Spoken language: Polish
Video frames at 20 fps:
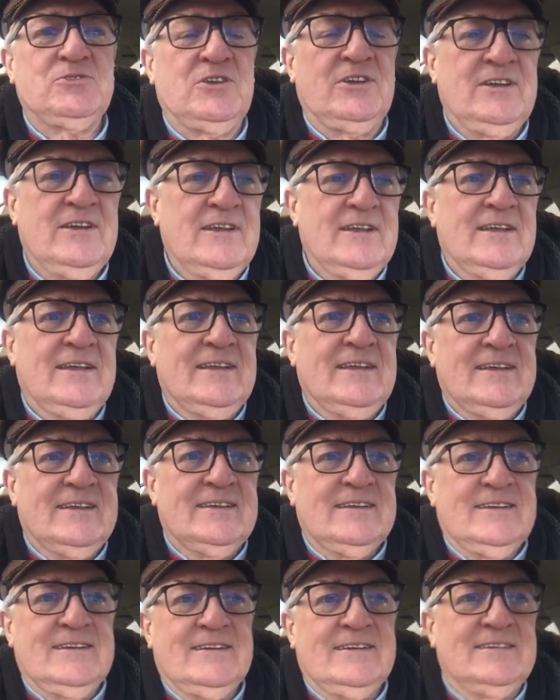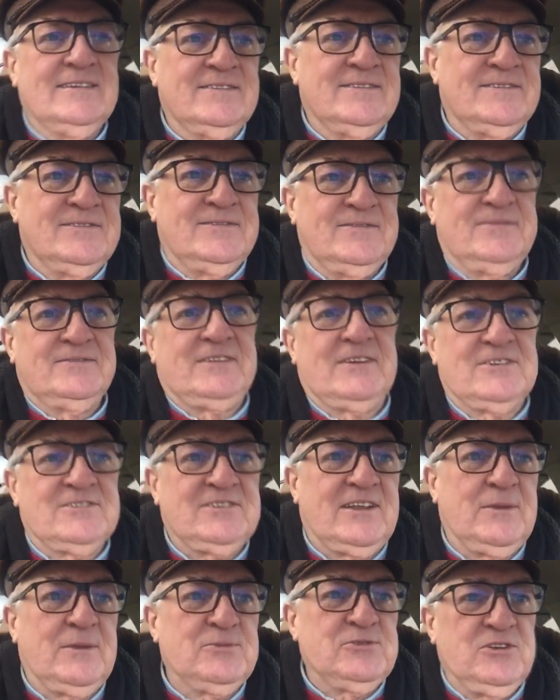że yy, tak
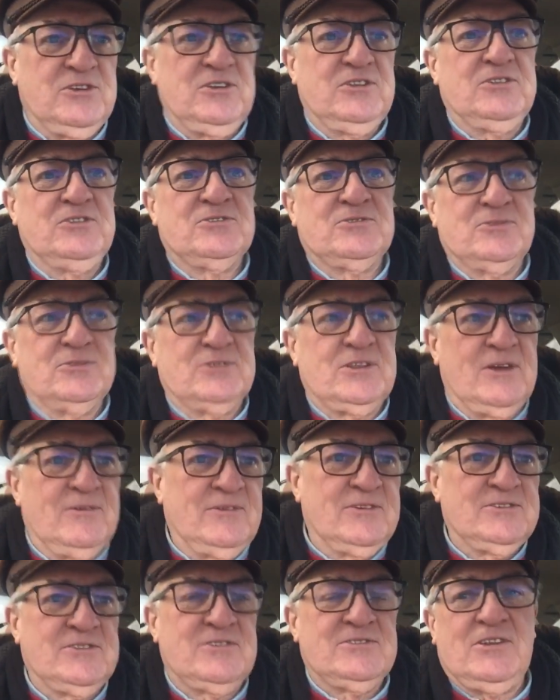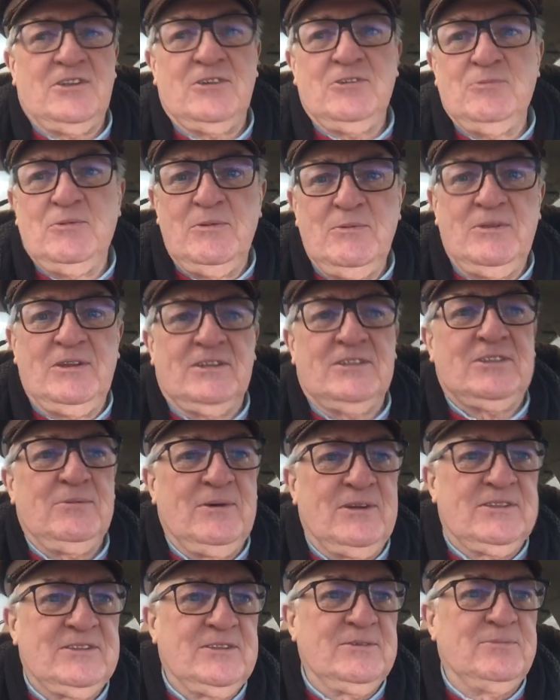staram się nie dyskutować ze znajomymi na
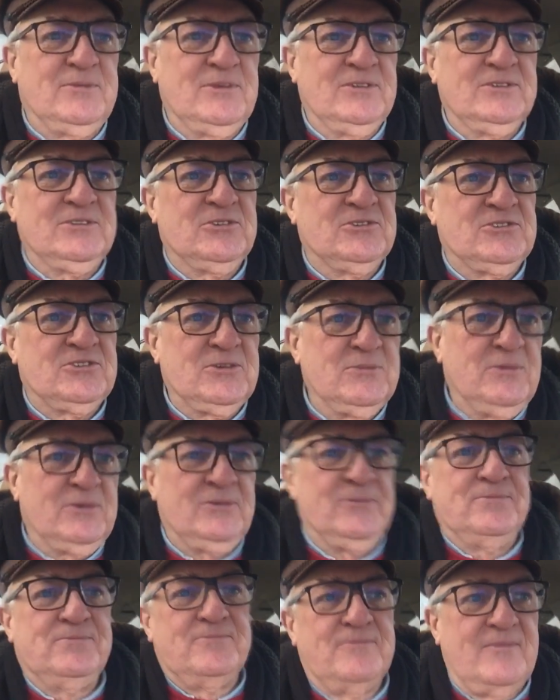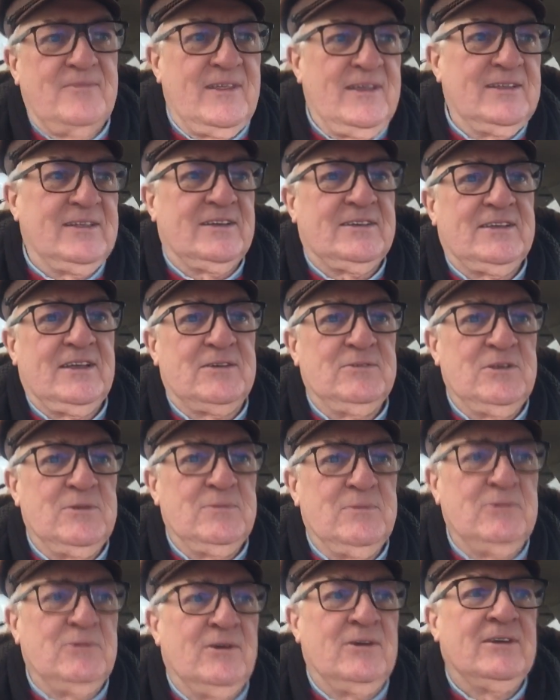tematy polityczne, bo jednak jak
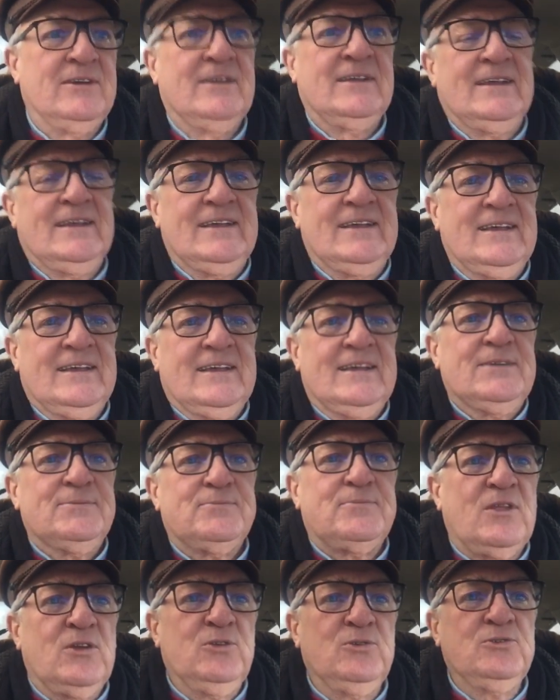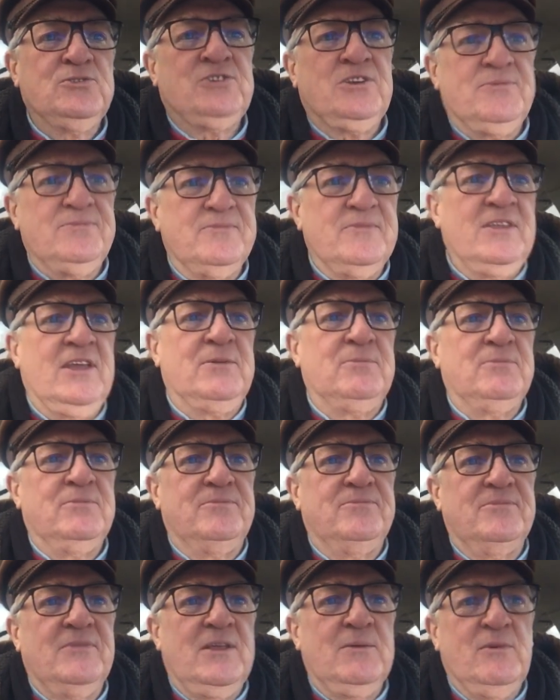nie było ludzie nie,
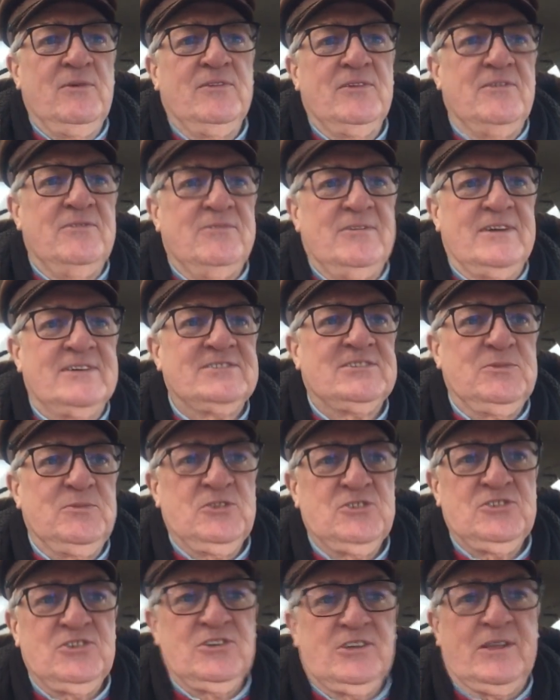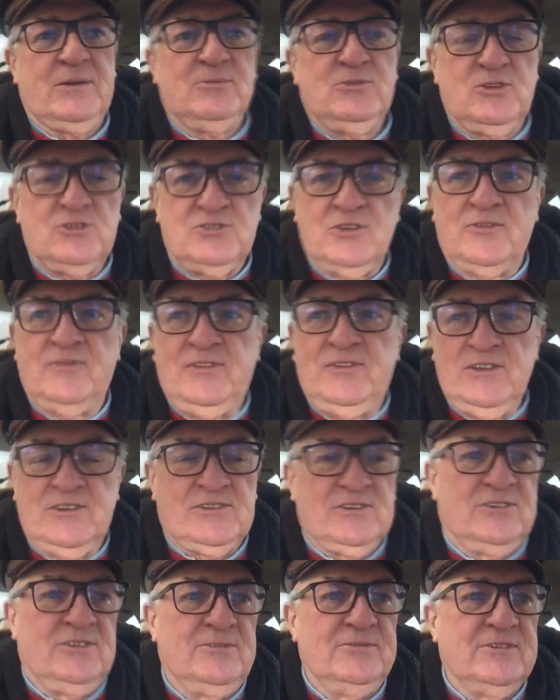nie mówią własnym językiem to, co
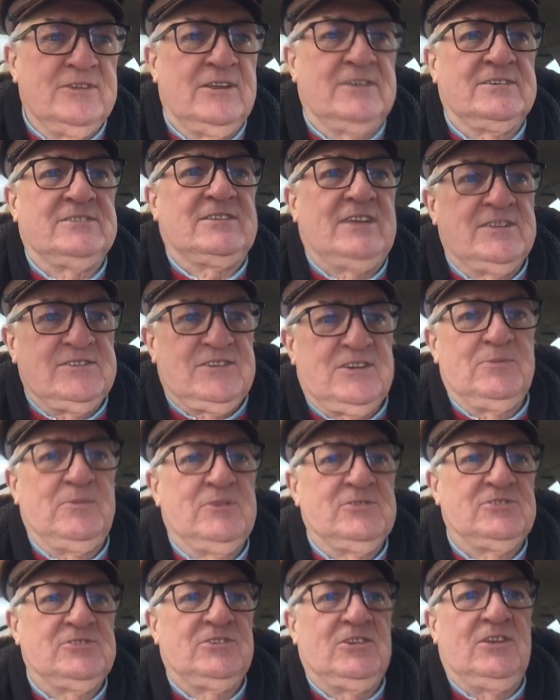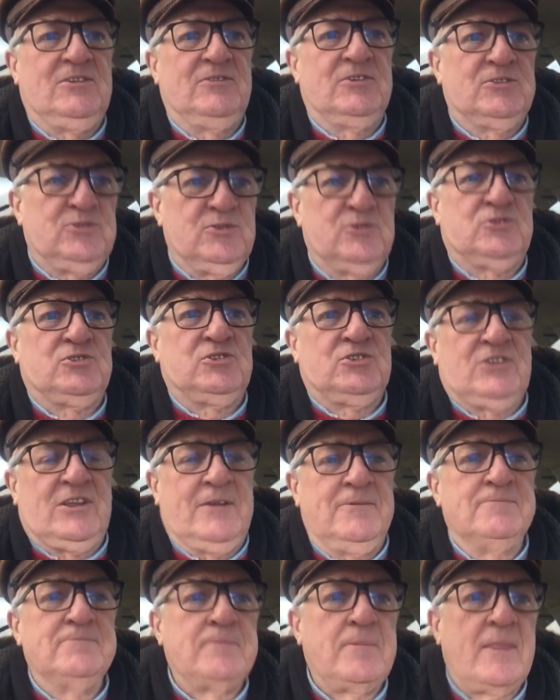widzą na stacjach benzynowych tu czy
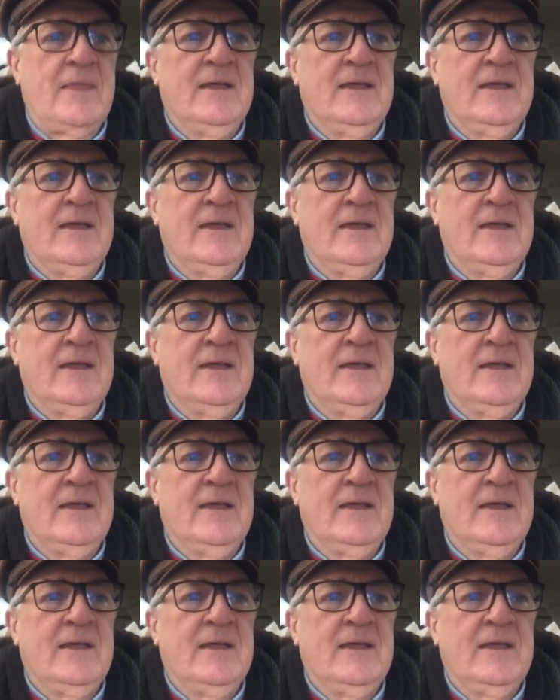tam,